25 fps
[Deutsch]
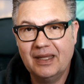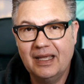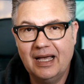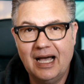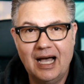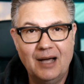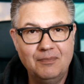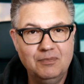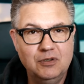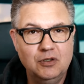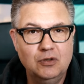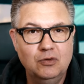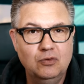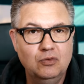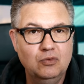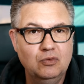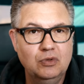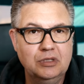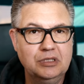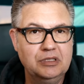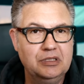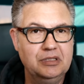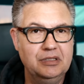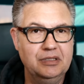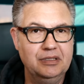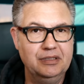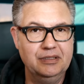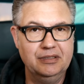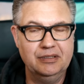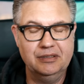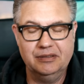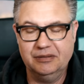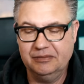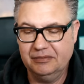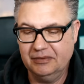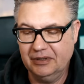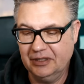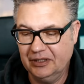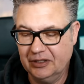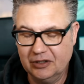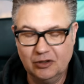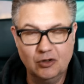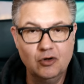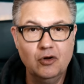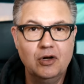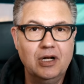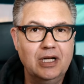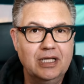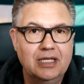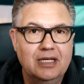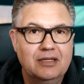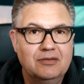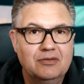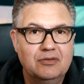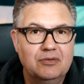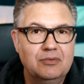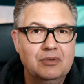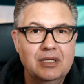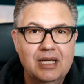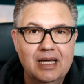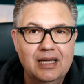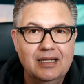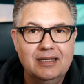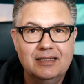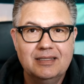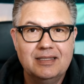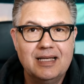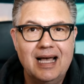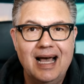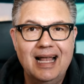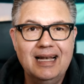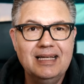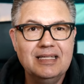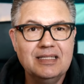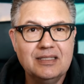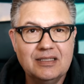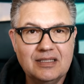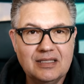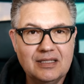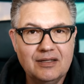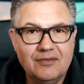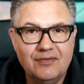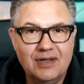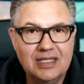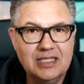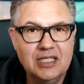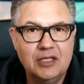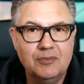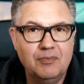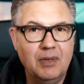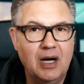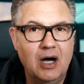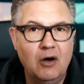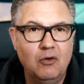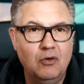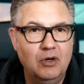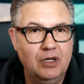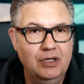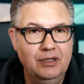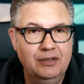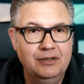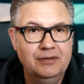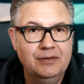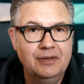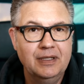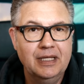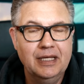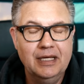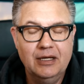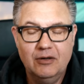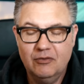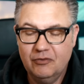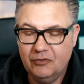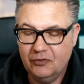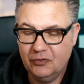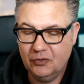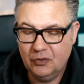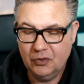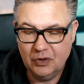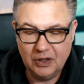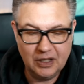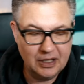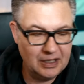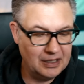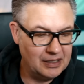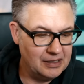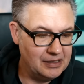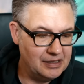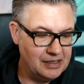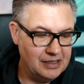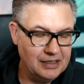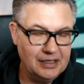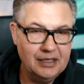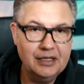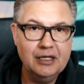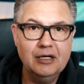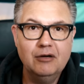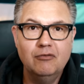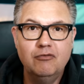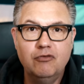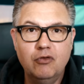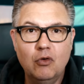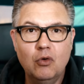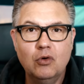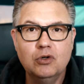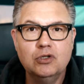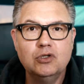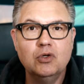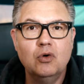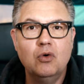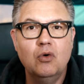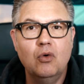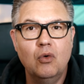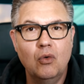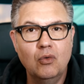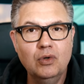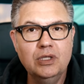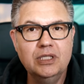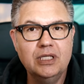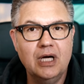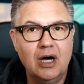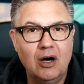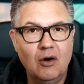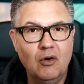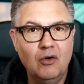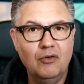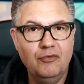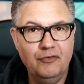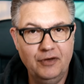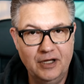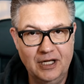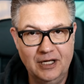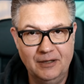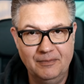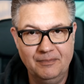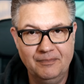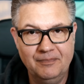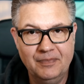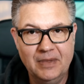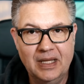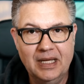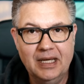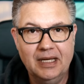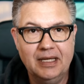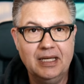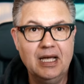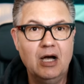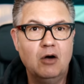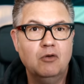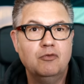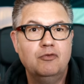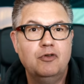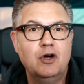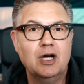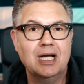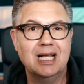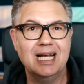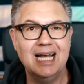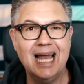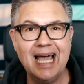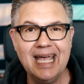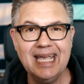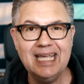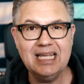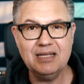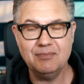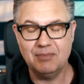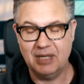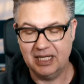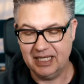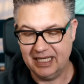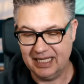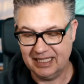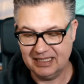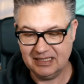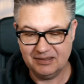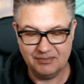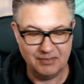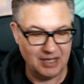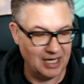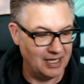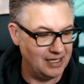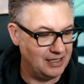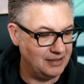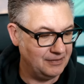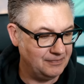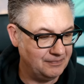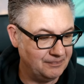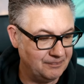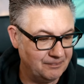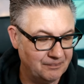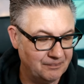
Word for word: absolut äh, äh, glücklich. Also ist alles, was ich brauche für äh, Foto und auch Film. Ja, und vergleicht man jetzt mal